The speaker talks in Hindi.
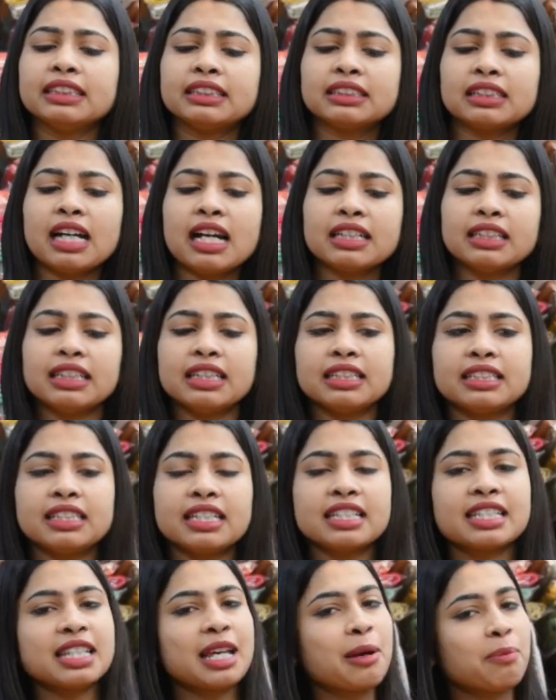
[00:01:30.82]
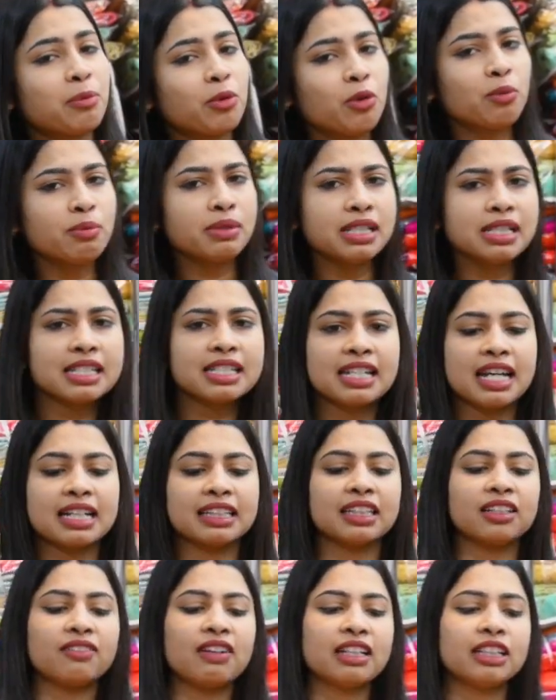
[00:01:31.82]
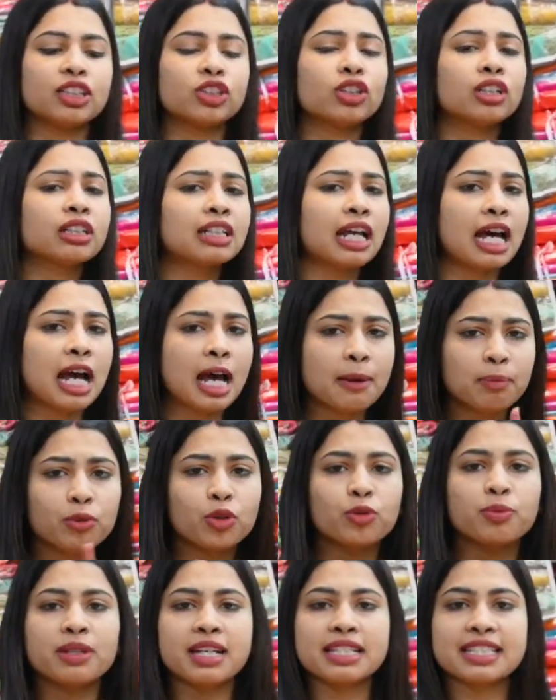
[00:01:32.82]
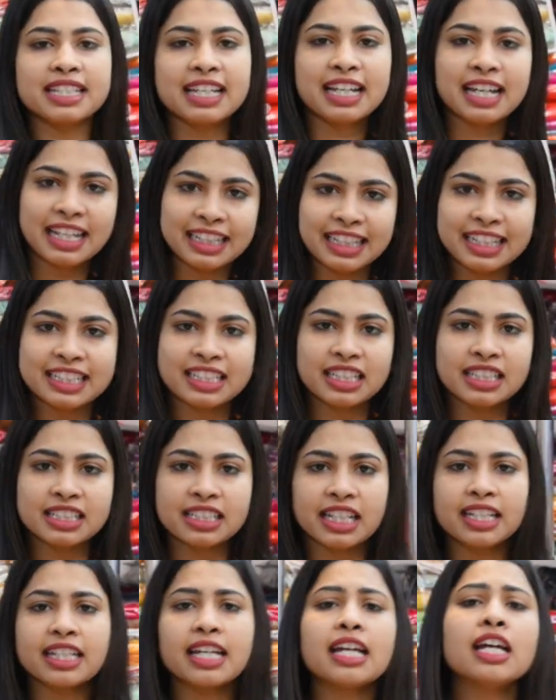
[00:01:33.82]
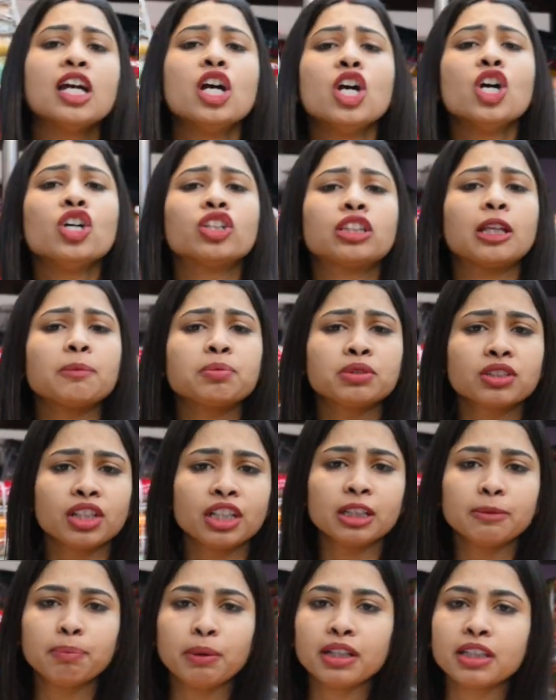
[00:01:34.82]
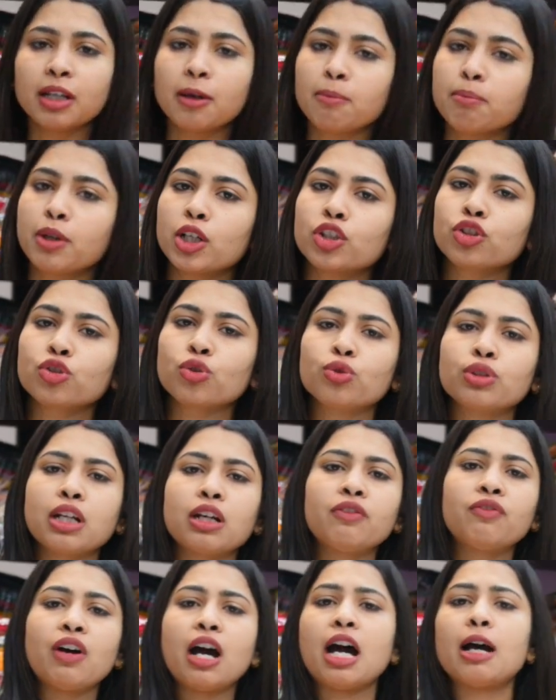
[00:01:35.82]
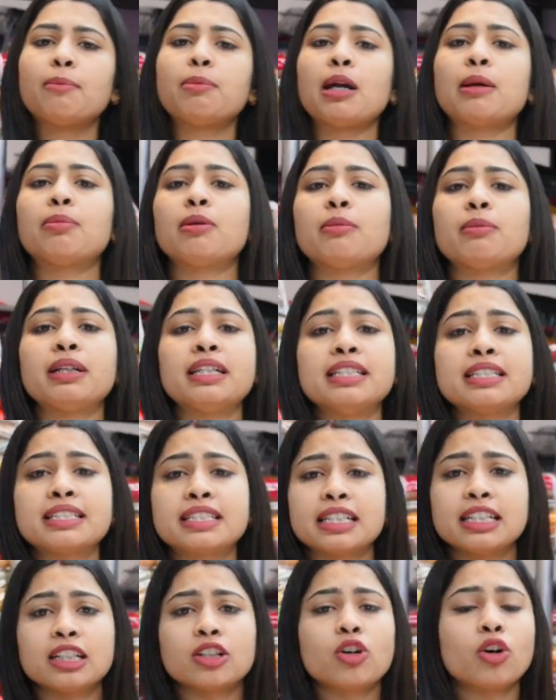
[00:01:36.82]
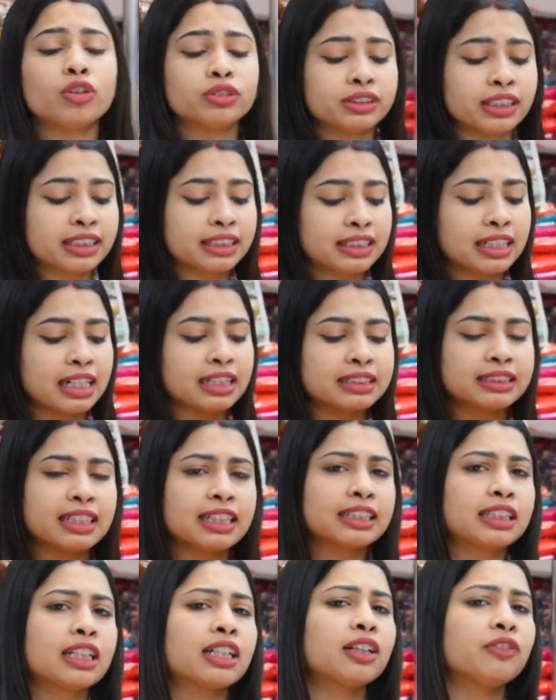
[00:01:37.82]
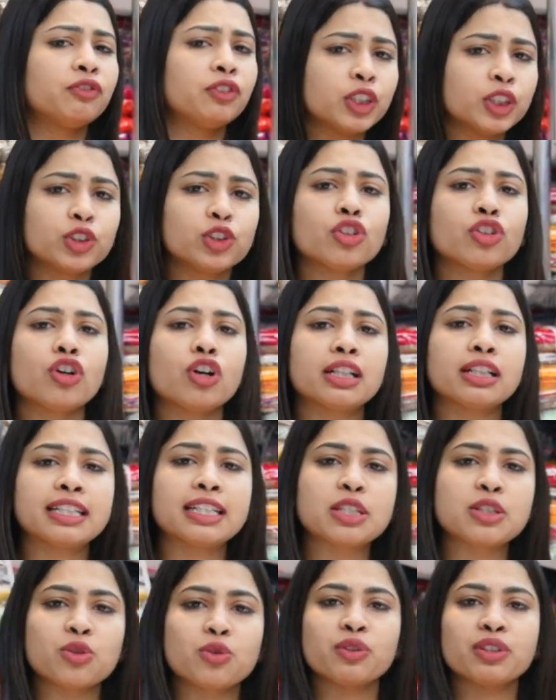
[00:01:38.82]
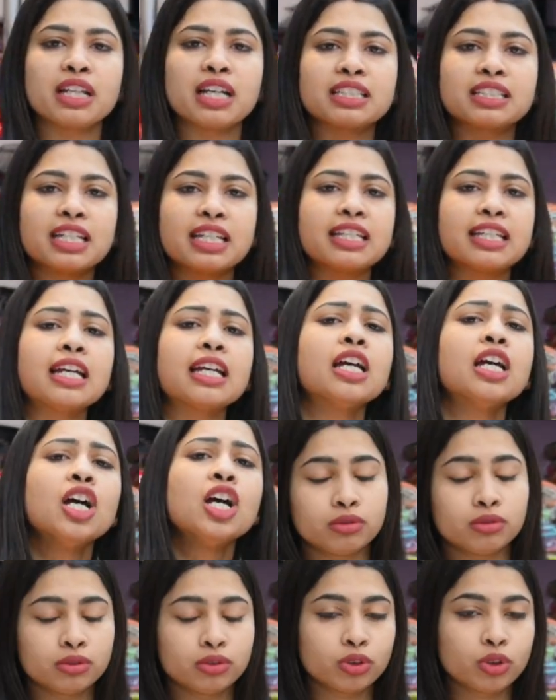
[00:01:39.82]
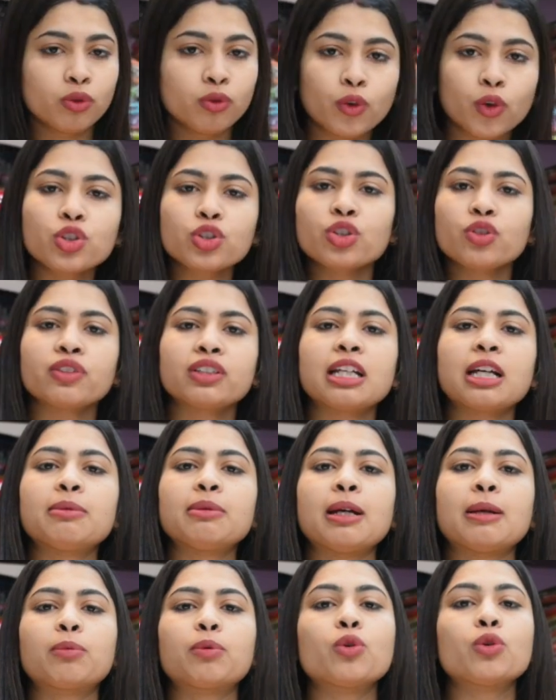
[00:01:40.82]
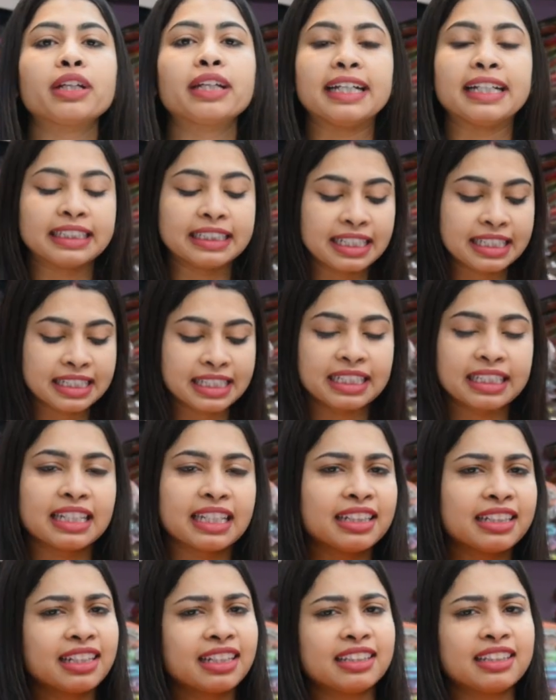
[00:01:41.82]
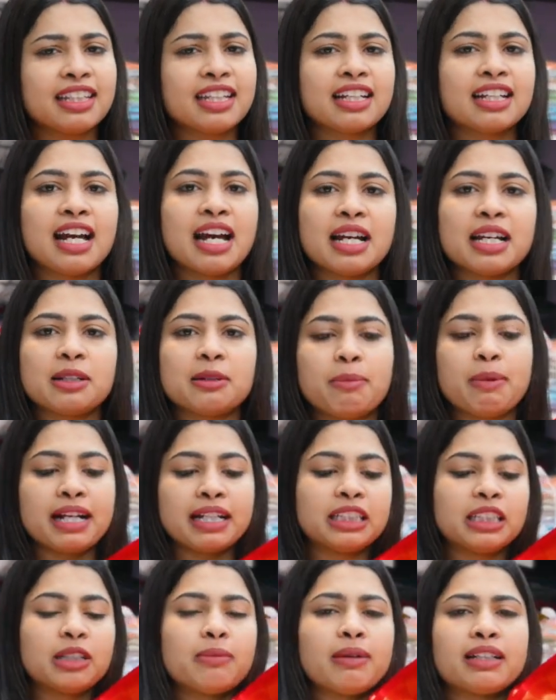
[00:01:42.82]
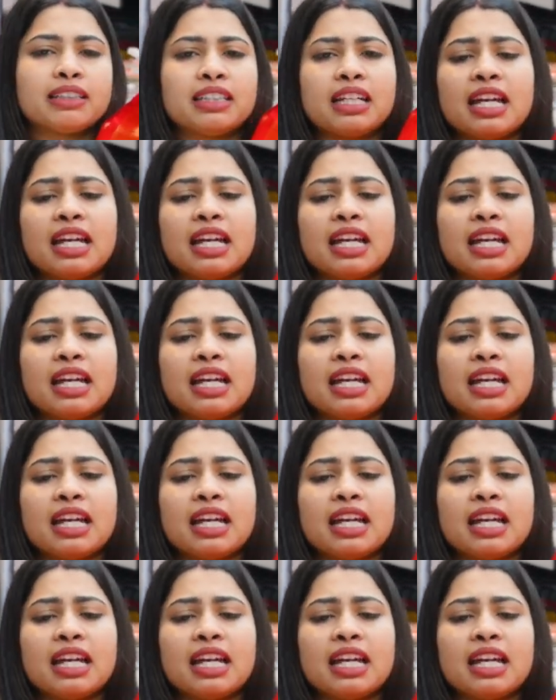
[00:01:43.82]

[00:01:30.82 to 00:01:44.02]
ये सारी चीजें आपको मिल जाने वाली है तो अगर आपको भी ऐसे कलेक्शन चाहिए तो आप स्क्रीन पे नंबर शो रहा वहां पे आप हमें इजिली कॉन्टेक्ट कर सकते हैं वीडियो कॉल की सुविधा चाहिए तो वो सुविधा भी आपको केटीसी दे देती है घर बैठे बैठे